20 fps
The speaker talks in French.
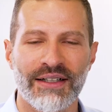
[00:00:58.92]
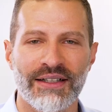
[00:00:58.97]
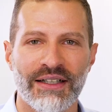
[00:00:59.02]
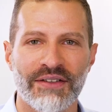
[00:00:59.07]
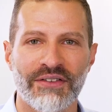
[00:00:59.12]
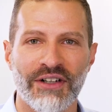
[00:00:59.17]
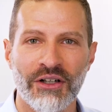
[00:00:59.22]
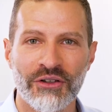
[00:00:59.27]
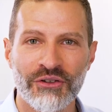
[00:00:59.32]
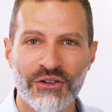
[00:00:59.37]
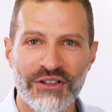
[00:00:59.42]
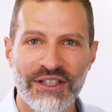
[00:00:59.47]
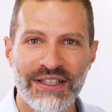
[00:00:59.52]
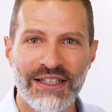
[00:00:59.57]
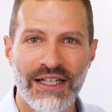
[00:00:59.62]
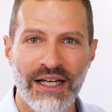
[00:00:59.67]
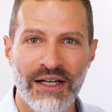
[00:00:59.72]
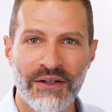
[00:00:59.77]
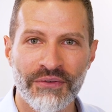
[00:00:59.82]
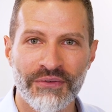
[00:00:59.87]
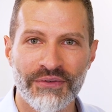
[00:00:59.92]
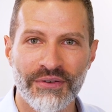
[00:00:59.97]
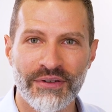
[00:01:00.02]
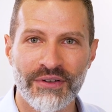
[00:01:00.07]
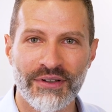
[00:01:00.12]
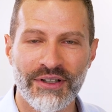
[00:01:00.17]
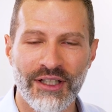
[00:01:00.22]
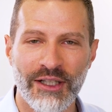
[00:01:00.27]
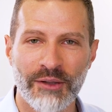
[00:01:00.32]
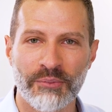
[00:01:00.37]
Les valeurs de TDF,
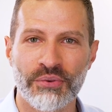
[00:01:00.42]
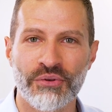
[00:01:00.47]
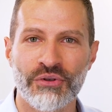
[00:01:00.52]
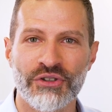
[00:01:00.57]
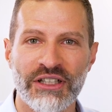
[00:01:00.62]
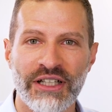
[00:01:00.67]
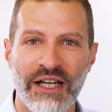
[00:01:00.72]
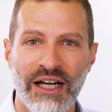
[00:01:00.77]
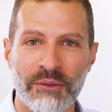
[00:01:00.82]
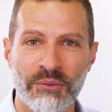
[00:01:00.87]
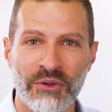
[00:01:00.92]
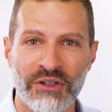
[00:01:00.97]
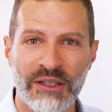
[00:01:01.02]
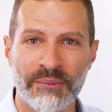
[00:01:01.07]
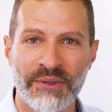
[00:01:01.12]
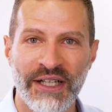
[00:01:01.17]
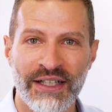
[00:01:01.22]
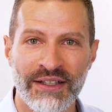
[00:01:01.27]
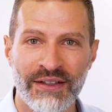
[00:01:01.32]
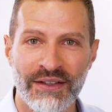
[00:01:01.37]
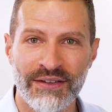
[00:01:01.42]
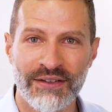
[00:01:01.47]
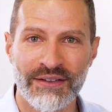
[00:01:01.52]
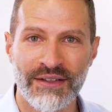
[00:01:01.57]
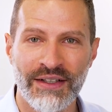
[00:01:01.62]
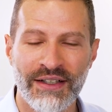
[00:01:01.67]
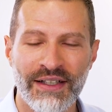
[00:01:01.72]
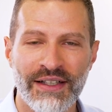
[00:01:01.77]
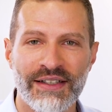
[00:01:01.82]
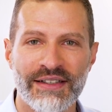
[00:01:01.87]
et plus généralement les miennes,
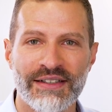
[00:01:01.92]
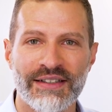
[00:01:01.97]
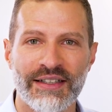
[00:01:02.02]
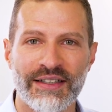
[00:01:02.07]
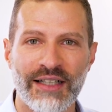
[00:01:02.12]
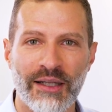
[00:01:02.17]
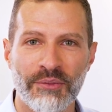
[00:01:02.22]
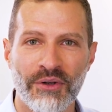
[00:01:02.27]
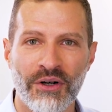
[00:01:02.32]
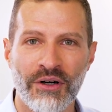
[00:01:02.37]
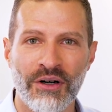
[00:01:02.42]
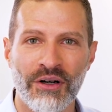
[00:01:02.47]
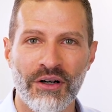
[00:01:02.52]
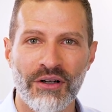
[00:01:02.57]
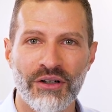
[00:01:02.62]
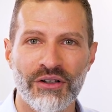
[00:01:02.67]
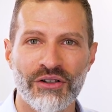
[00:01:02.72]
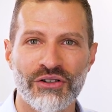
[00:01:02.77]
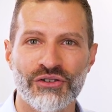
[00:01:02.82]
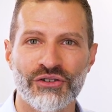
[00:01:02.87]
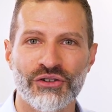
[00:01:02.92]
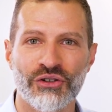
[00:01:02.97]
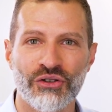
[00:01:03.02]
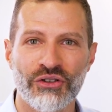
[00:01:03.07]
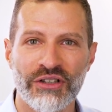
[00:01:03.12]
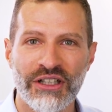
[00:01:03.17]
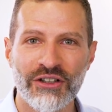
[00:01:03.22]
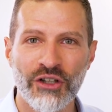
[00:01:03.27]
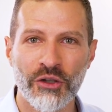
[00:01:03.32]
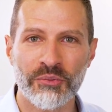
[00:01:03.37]
c'est d'abord se
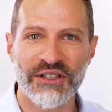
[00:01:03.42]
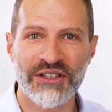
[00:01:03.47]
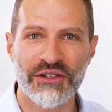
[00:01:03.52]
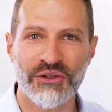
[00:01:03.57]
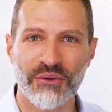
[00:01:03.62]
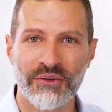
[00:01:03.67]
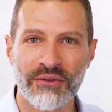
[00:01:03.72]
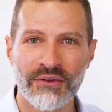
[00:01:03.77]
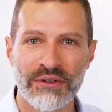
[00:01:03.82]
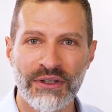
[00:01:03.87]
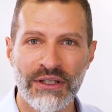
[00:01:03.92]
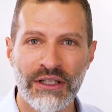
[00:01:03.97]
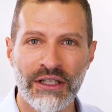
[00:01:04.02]
donner de l'ambition,